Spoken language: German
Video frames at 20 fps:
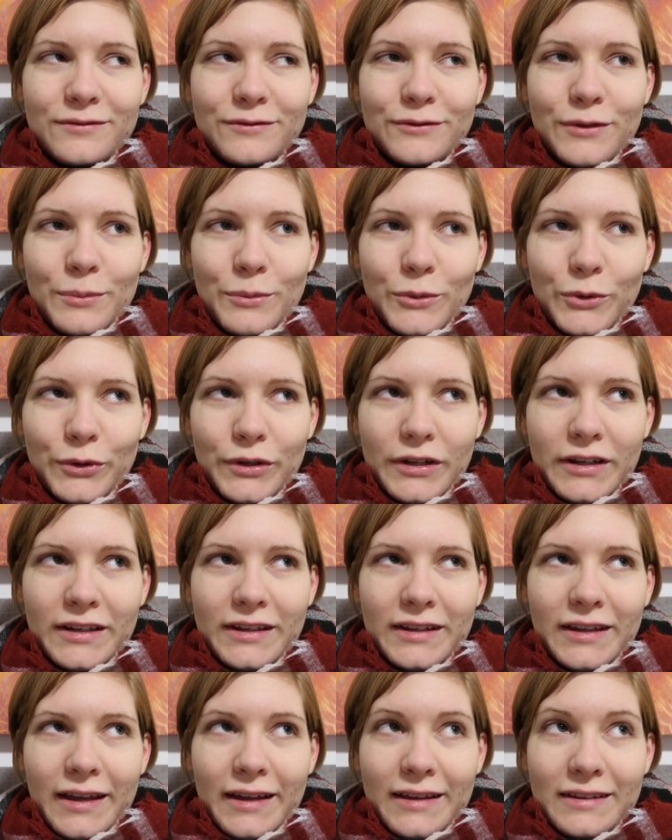
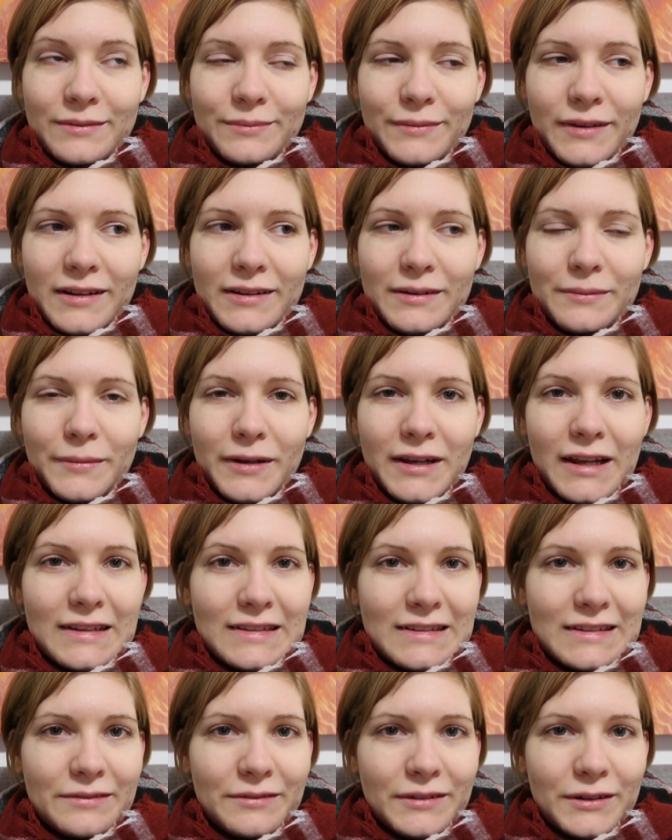vermutlich erstmal mein
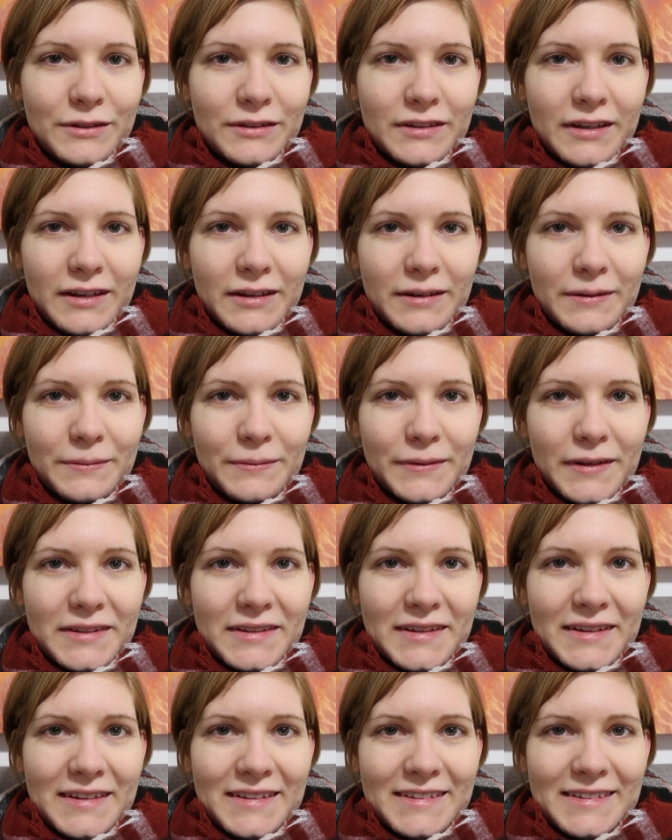letztes Video sein,
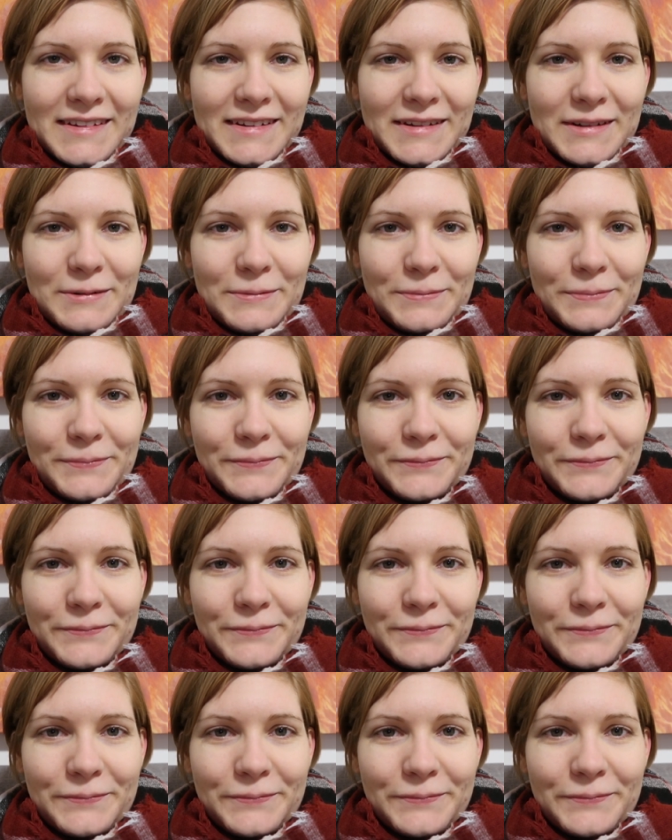das ihr hier seht.